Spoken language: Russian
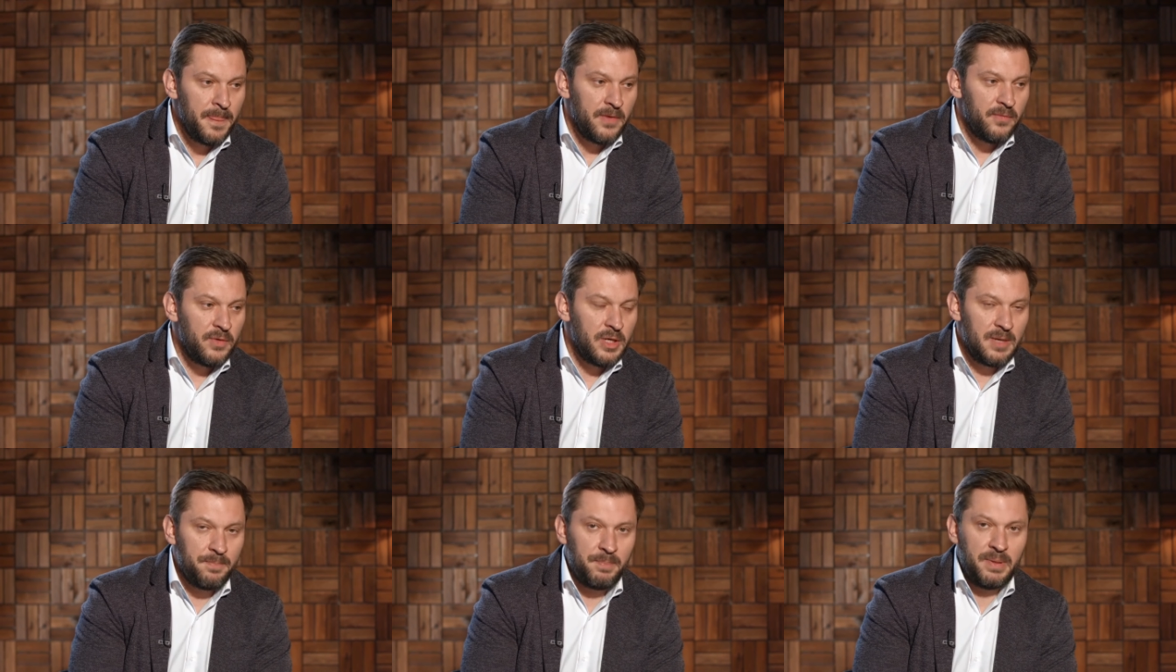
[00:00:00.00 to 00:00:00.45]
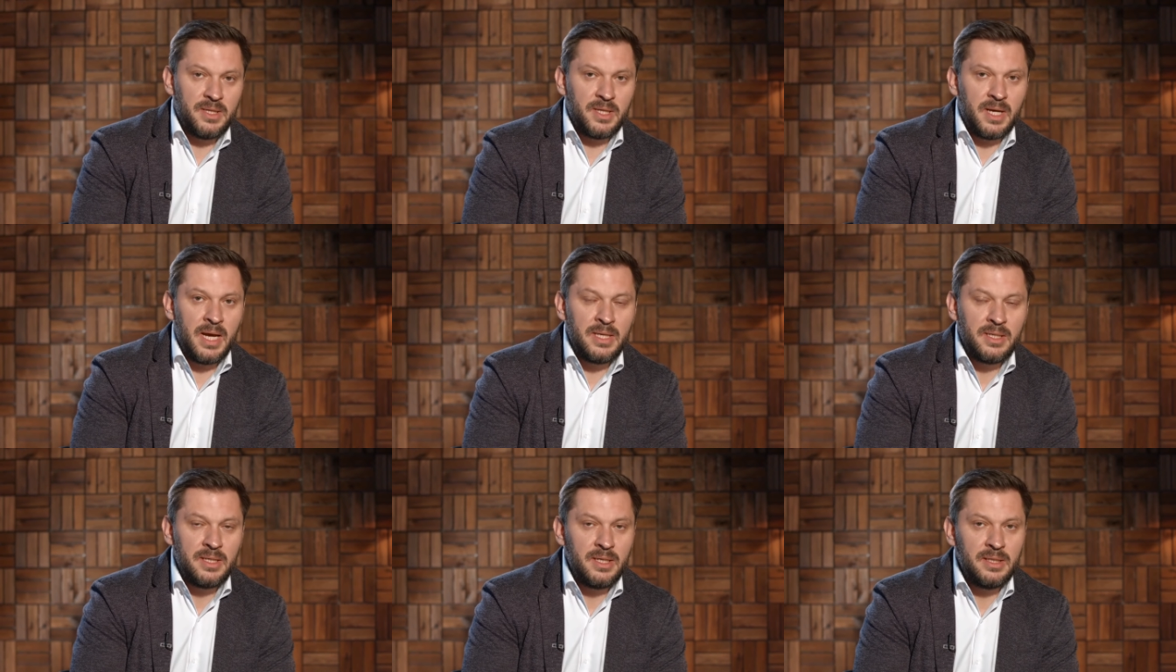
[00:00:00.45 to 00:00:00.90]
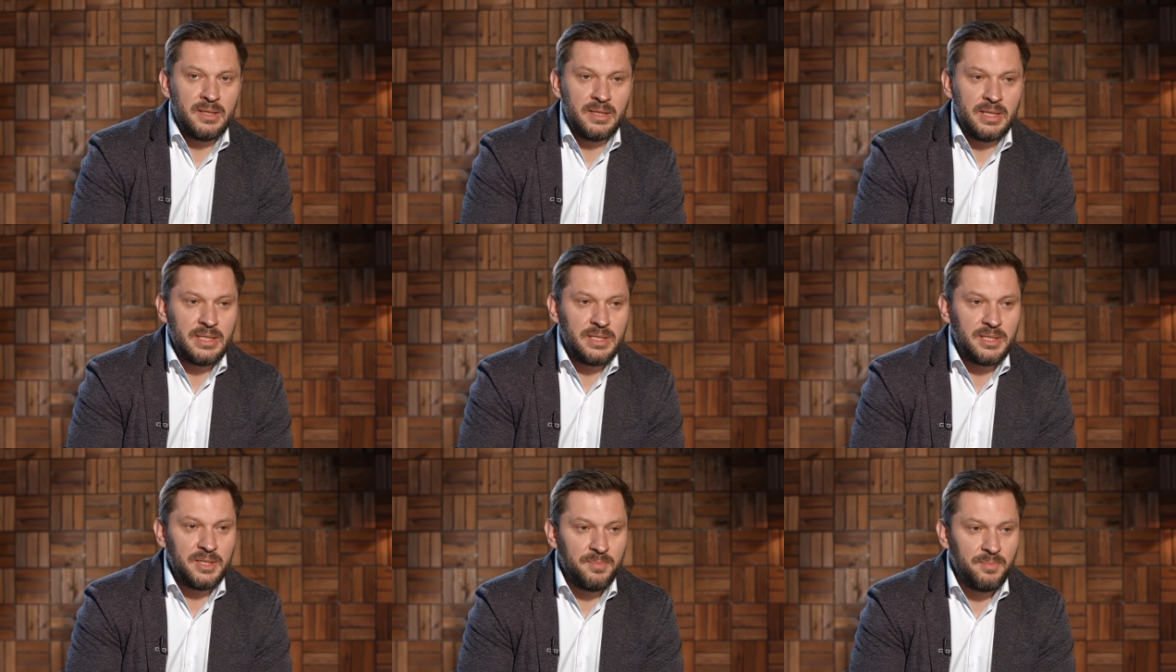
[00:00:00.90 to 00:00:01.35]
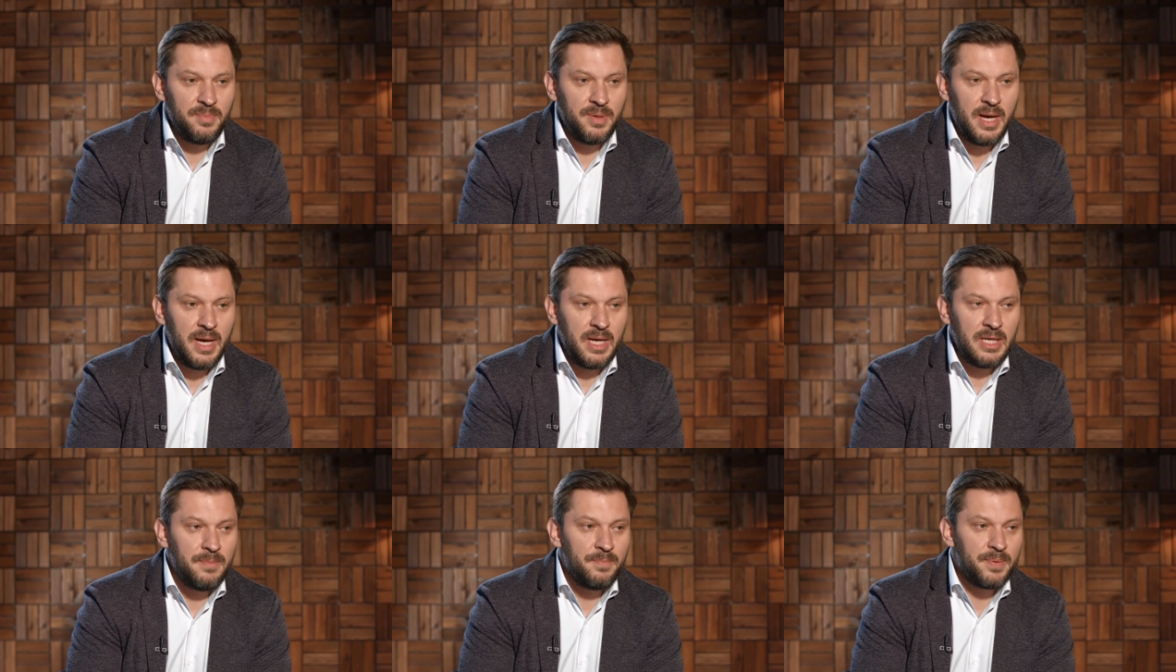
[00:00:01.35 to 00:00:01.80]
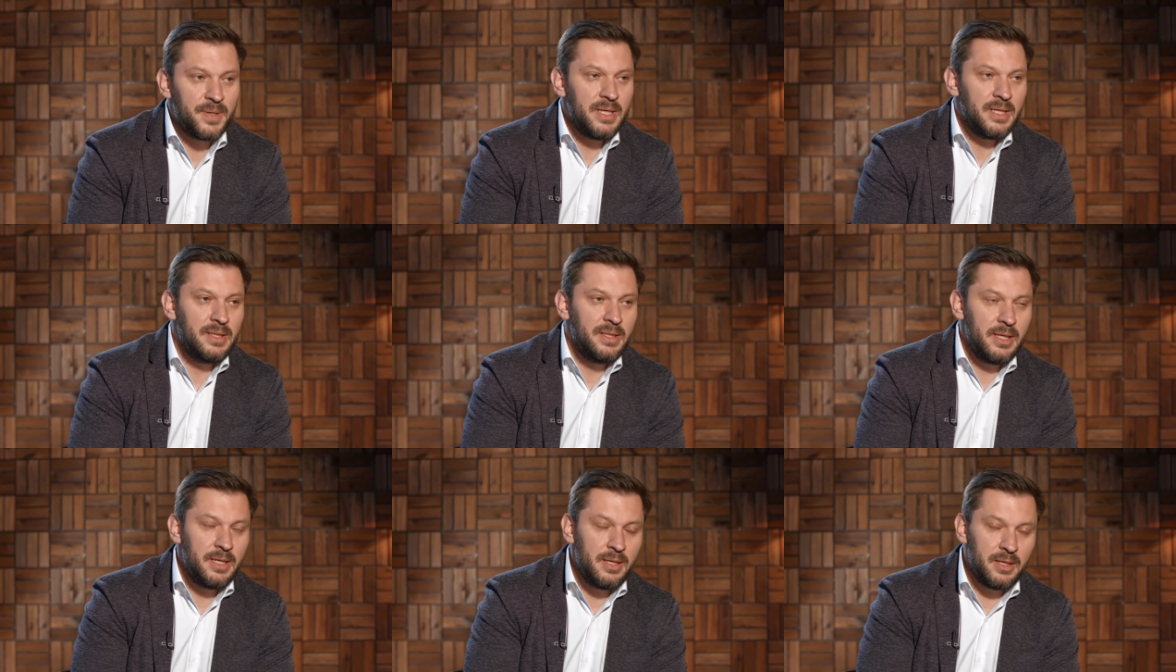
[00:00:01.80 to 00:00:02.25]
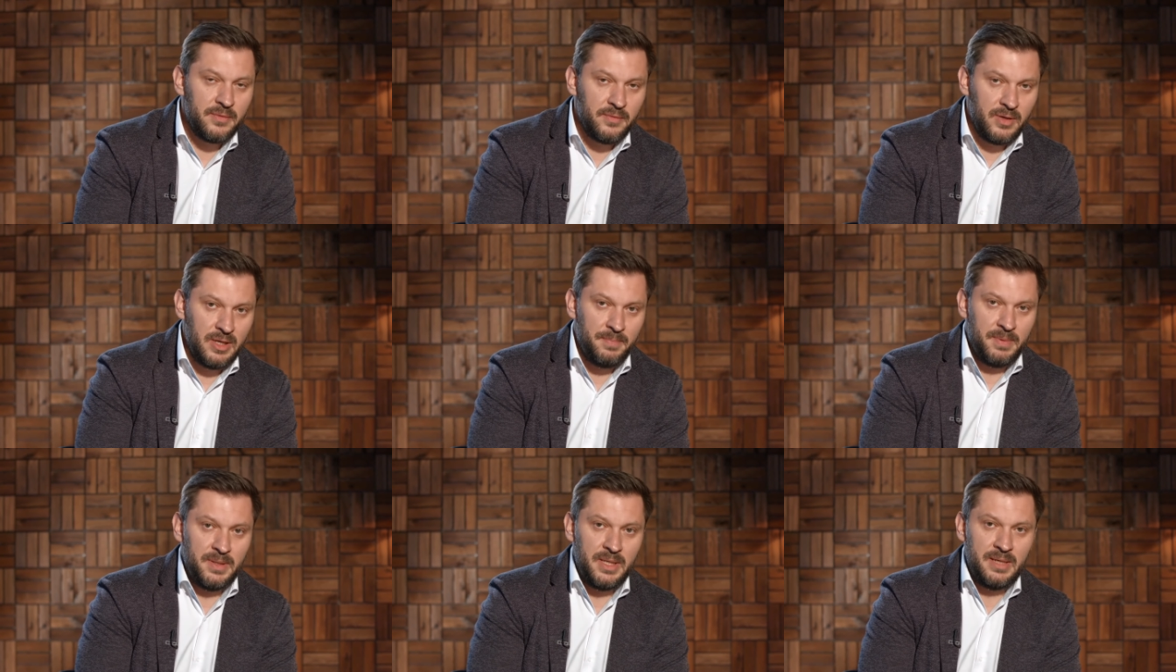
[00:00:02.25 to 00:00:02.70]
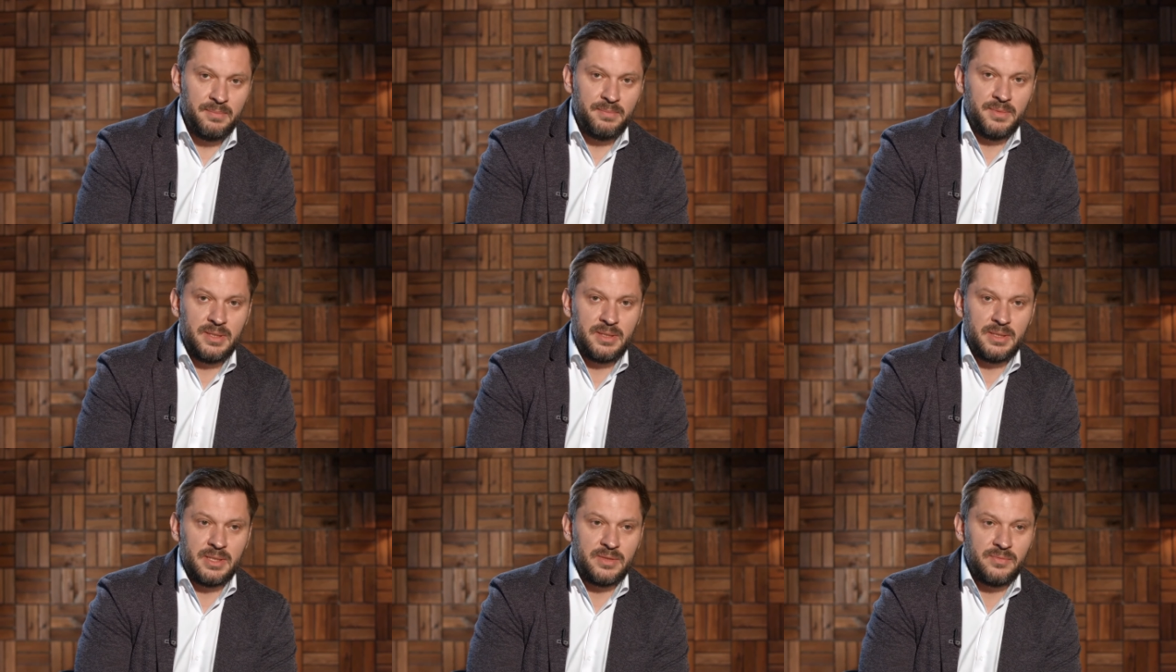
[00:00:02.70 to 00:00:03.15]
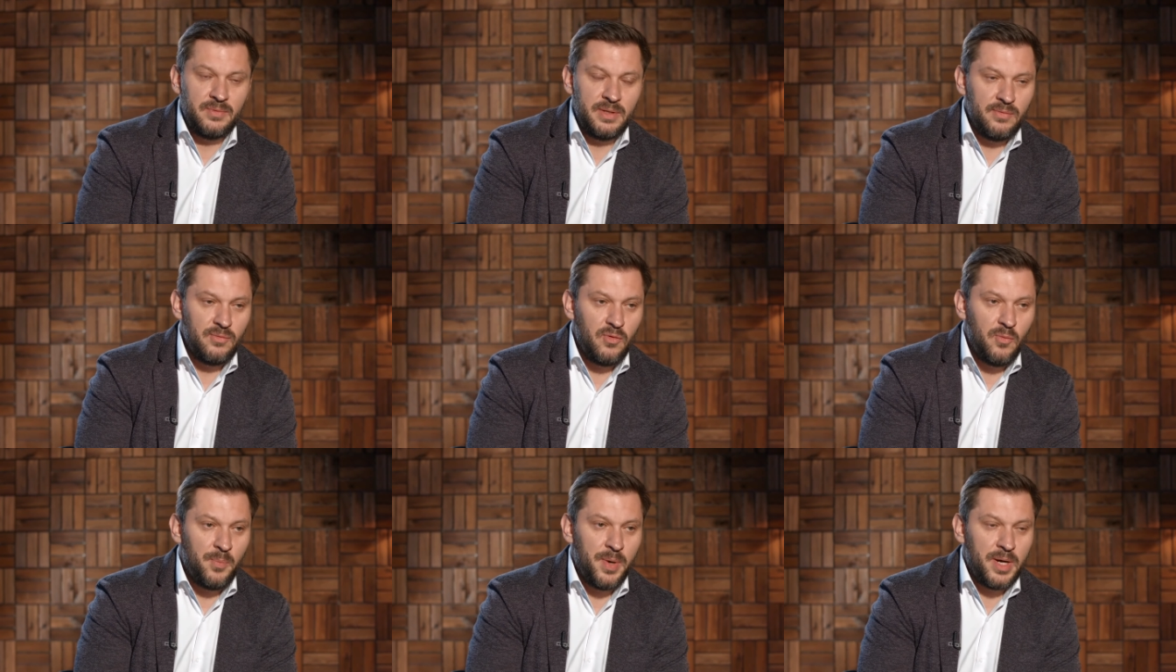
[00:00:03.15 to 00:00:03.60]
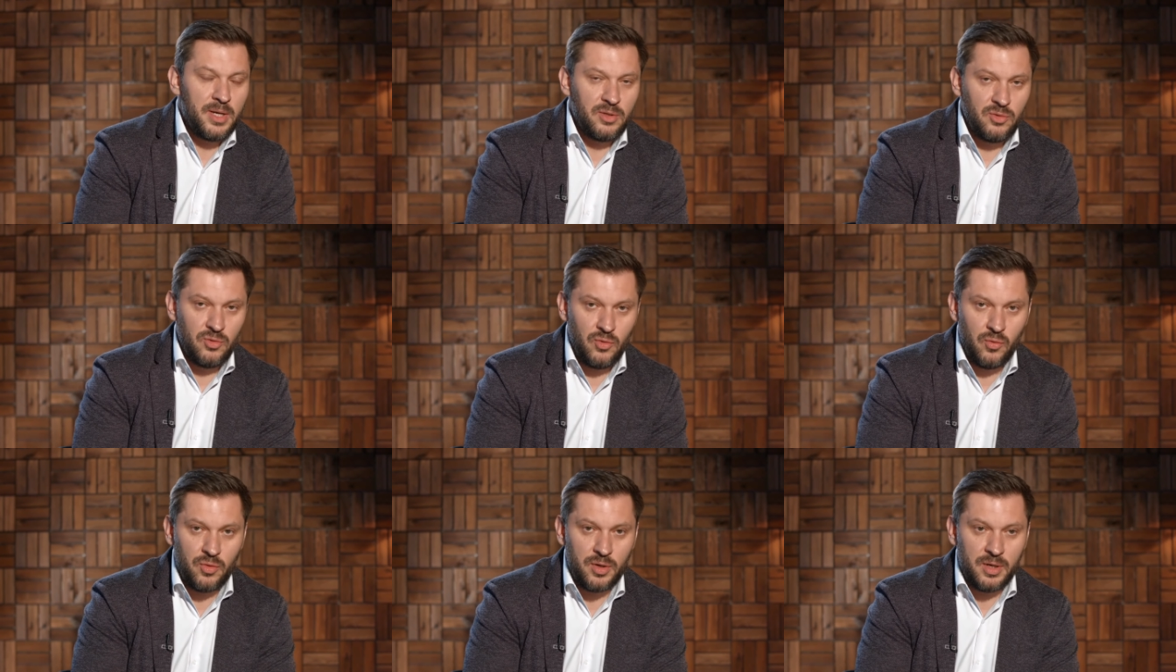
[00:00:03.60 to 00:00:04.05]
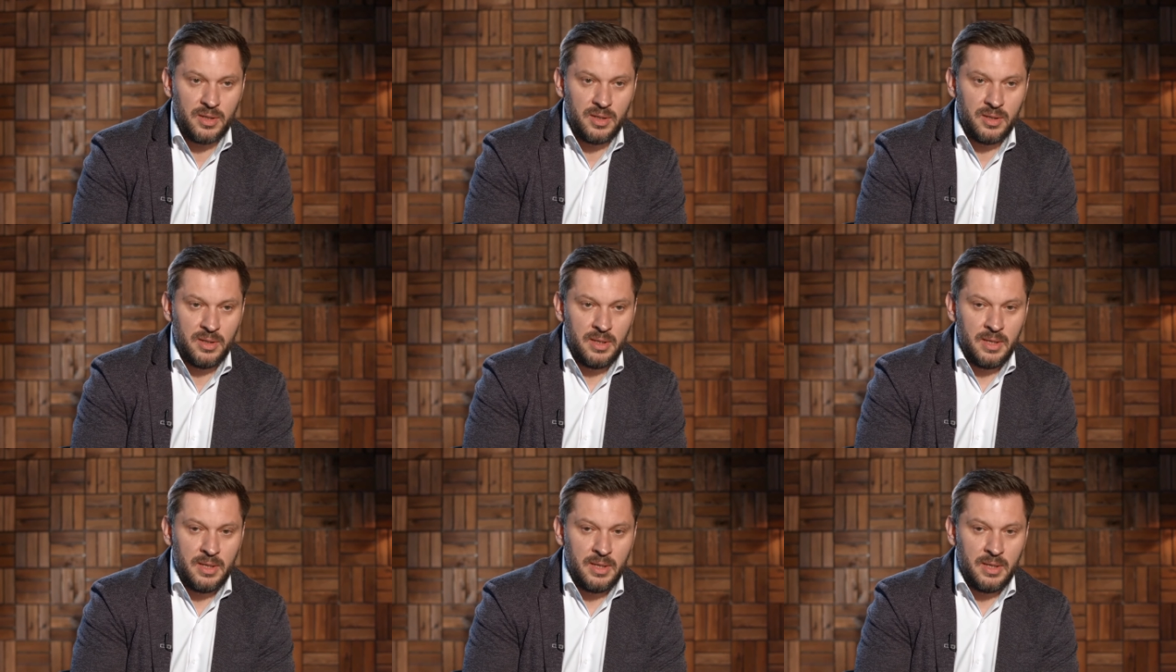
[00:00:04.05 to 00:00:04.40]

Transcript: вы их потратили на себя и проигнорировали потребности своего партнера.